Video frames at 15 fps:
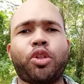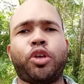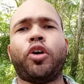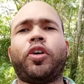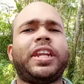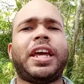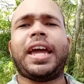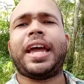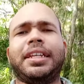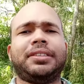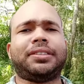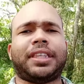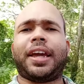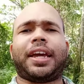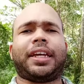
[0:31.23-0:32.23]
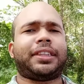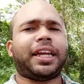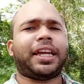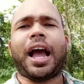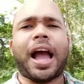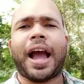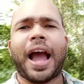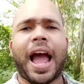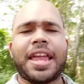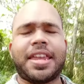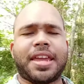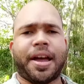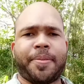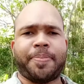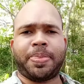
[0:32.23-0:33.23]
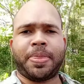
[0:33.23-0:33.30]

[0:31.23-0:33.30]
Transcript: Dios quiere gente que tengan agallas.